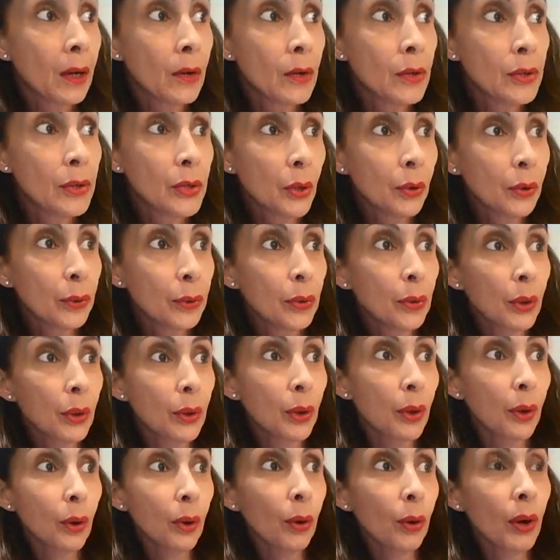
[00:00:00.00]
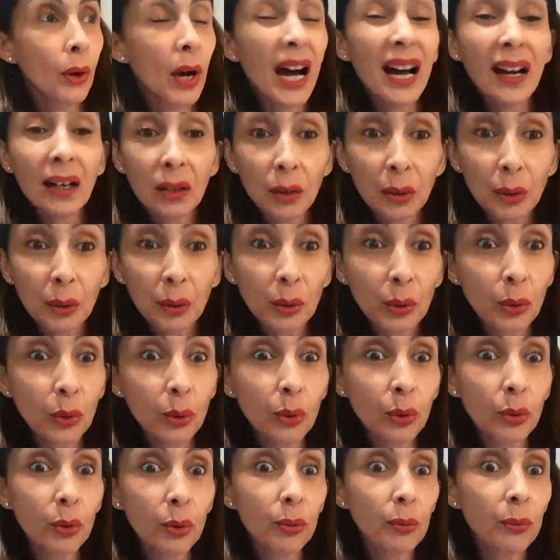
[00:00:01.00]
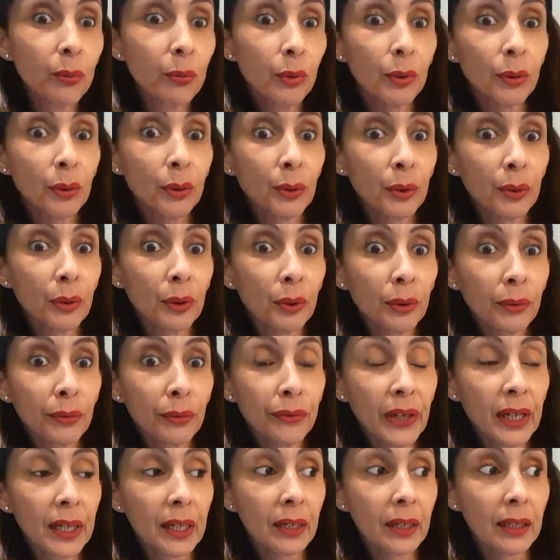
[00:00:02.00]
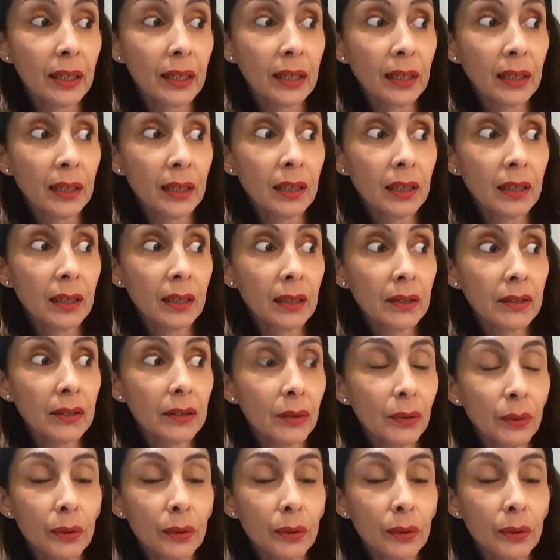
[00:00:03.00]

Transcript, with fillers: senteur euh, agrumes, euh, enfin les,